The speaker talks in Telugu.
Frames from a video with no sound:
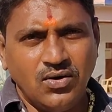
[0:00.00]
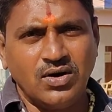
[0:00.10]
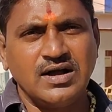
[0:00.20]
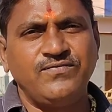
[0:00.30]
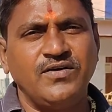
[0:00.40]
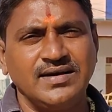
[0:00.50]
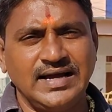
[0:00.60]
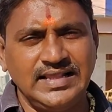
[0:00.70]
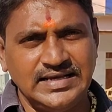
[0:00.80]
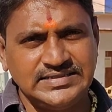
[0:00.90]
ఒక ఫోన్
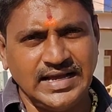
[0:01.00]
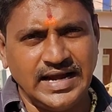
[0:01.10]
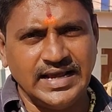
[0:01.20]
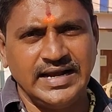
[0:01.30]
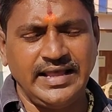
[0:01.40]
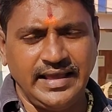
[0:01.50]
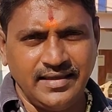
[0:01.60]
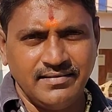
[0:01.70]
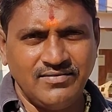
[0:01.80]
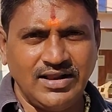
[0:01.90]
కాల్ చేసి అడగండి
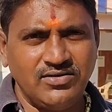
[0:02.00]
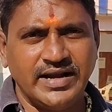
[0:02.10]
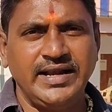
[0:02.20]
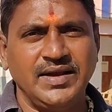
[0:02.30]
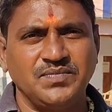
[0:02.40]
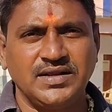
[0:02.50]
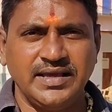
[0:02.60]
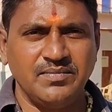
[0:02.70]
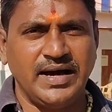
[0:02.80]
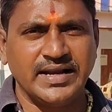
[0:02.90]
వాళ్ళు రేటు చెప్తారు
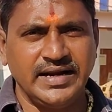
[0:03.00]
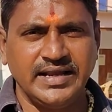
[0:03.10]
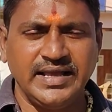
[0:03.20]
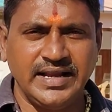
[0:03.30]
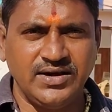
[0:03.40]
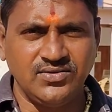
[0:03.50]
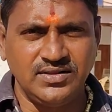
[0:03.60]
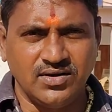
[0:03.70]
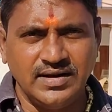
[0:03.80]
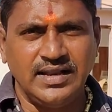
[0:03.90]
ఈ మార్కెట్కి ఈ రేటు
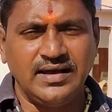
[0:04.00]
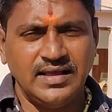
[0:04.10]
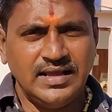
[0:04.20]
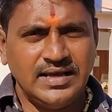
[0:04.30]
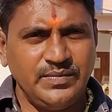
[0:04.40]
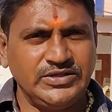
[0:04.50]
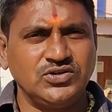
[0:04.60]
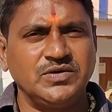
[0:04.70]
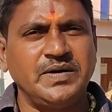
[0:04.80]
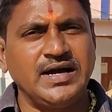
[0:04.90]
ఉంది ఒకవేళ మీ
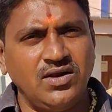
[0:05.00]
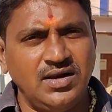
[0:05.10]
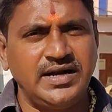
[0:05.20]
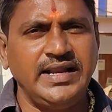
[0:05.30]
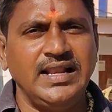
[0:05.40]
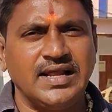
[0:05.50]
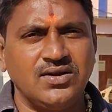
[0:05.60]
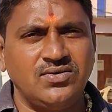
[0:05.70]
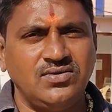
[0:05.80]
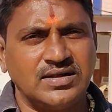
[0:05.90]
చుట్టుపక్కల వాళ్ళ
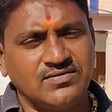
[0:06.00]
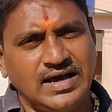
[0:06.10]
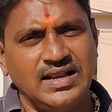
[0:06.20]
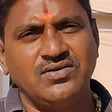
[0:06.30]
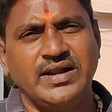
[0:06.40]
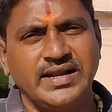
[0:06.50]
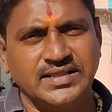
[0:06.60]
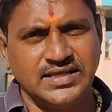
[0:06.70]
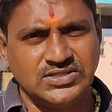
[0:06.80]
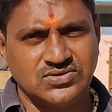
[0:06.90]
డీలర్లు కూడా ఉంటారు వాళ్ళని కూడా
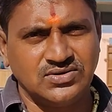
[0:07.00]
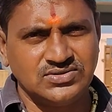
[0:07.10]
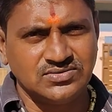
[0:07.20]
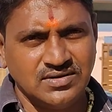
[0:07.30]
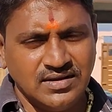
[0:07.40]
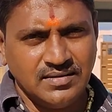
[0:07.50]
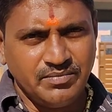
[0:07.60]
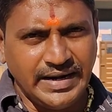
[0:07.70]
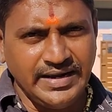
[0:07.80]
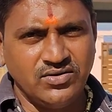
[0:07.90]
అడిగి తెలుసుకోవచ్చు
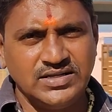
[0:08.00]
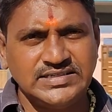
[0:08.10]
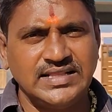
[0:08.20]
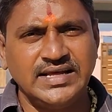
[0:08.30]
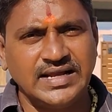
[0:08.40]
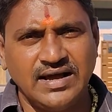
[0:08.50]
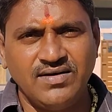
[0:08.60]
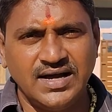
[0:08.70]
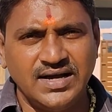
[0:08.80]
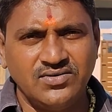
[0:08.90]
బండి గురించి అందరికీ
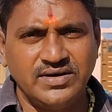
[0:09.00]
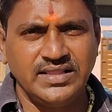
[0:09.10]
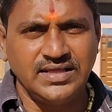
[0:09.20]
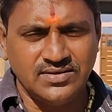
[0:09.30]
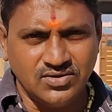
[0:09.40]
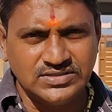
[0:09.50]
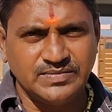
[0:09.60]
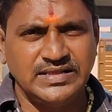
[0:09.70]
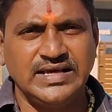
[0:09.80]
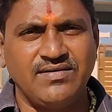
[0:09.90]
అవగాహన ఉండదు
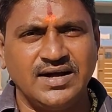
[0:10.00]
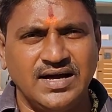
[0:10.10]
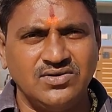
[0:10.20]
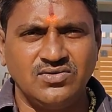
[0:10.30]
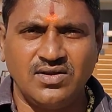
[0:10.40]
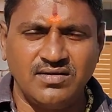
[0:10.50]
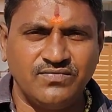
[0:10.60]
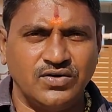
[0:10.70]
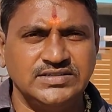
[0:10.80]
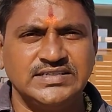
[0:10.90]
కొంతమంది అవగాహన
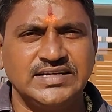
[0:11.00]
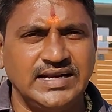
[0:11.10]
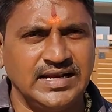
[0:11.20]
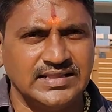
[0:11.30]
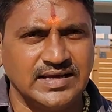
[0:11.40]
ఉండాలని ఫోన్ చేసి అడిగినా